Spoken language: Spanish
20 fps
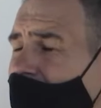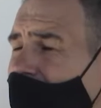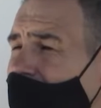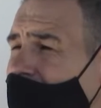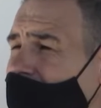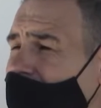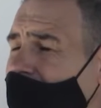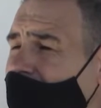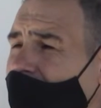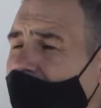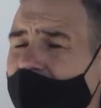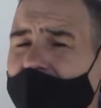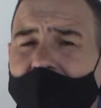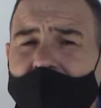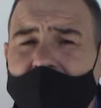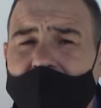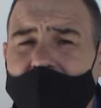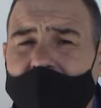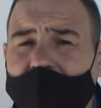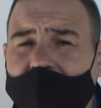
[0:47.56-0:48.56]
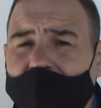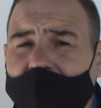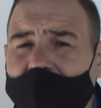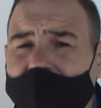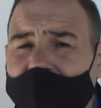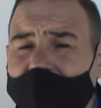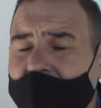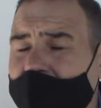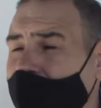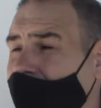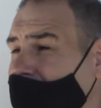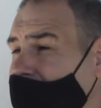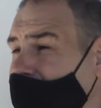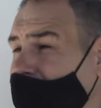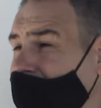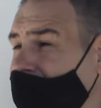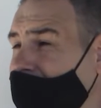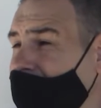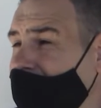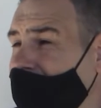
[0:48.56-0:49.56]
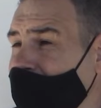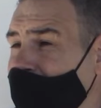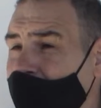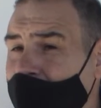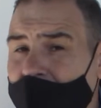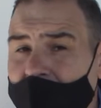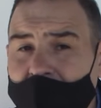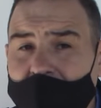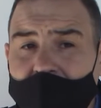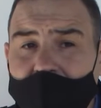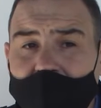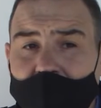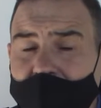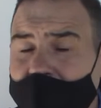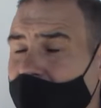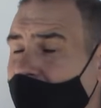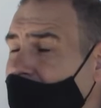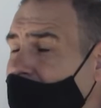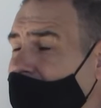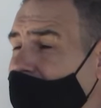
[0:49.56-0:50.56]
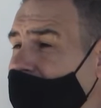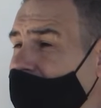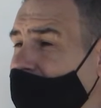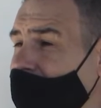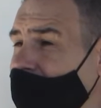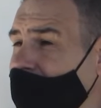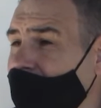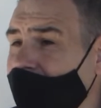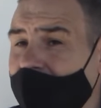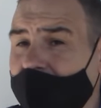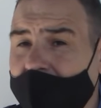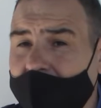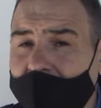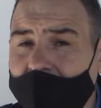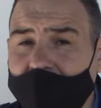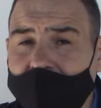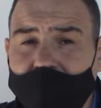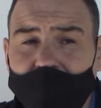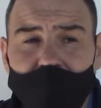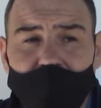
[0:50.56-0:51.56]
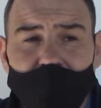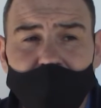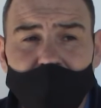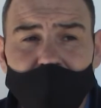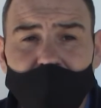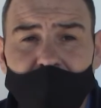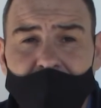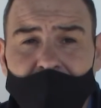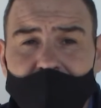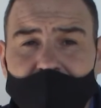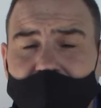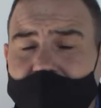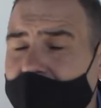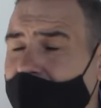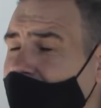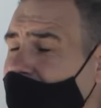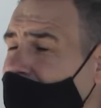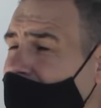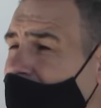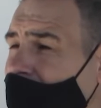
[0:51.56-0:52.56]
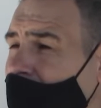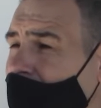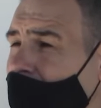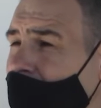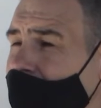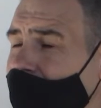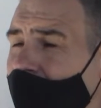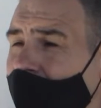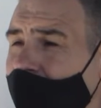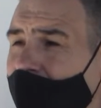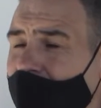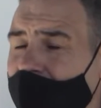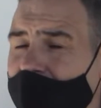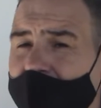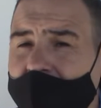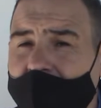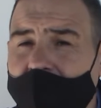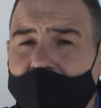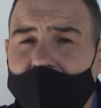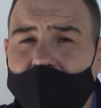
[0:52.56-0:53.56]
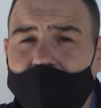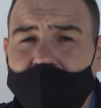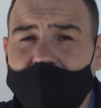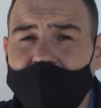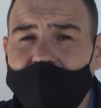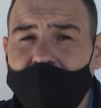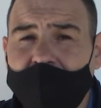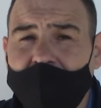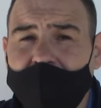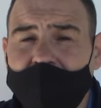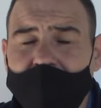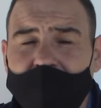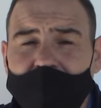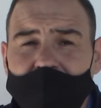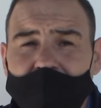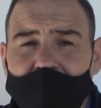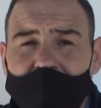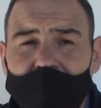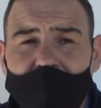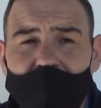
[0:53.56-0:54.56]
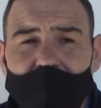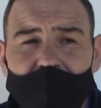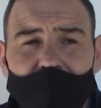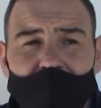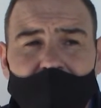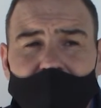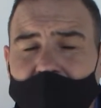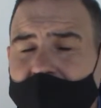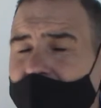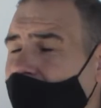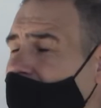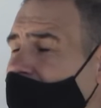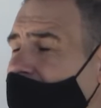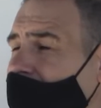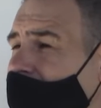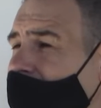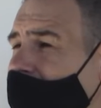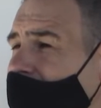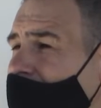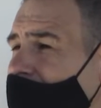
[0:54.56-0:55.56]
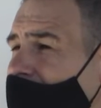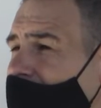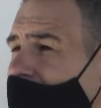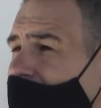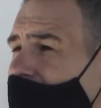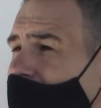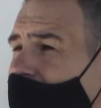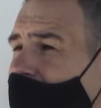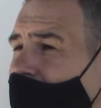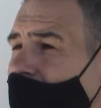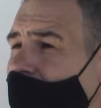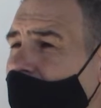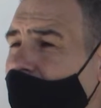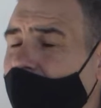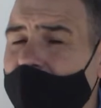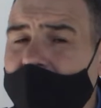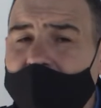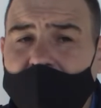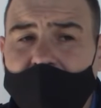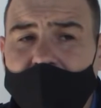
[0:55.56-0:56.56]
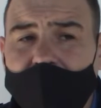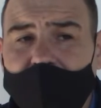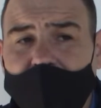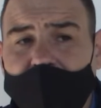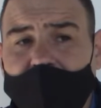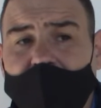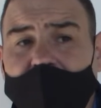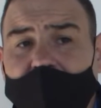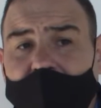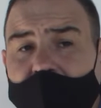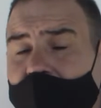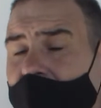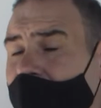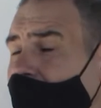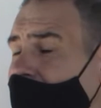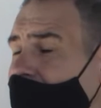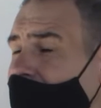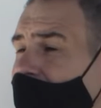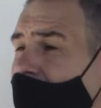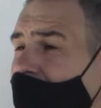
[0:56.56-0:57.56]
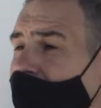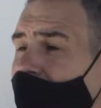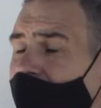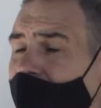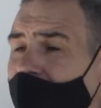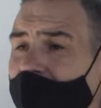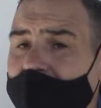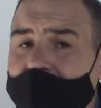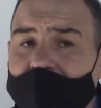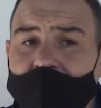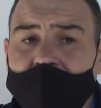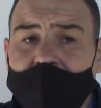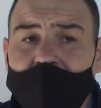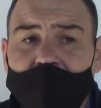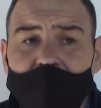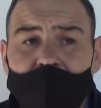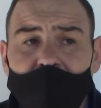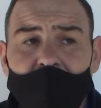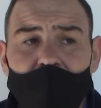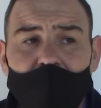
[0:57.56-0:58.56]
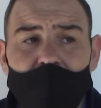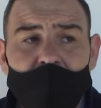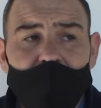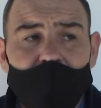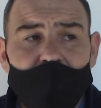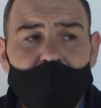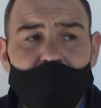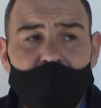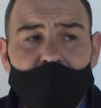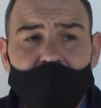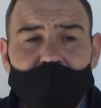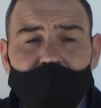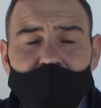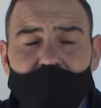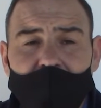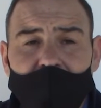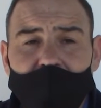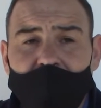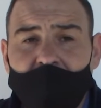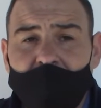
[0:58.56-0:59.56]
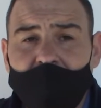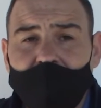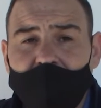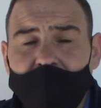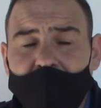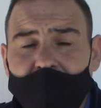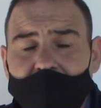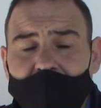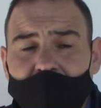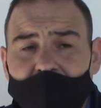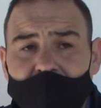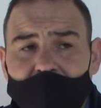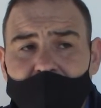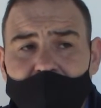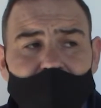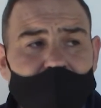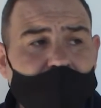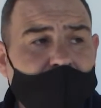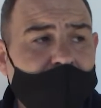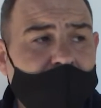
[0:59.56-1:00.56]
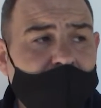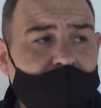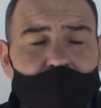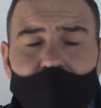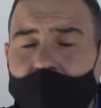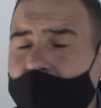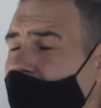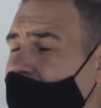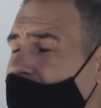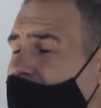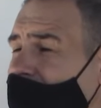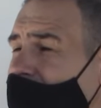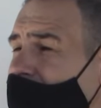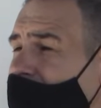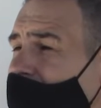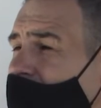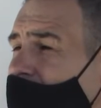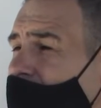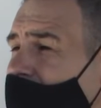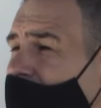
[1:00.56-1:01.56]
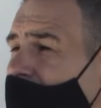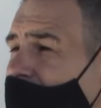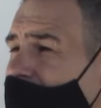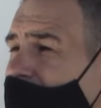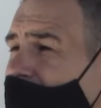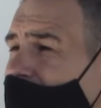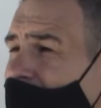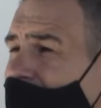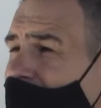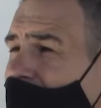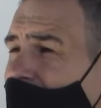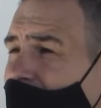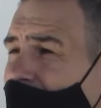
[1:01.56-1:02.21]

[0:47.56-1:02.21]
el frente de la departamental, personal que se encontraba trabajando ahí solicita colaboración para chequear una motocicleta que se encontraba parada con un masculino en la misma intersección, el cual una vez que se determina el número de chasis y motor, se pasa por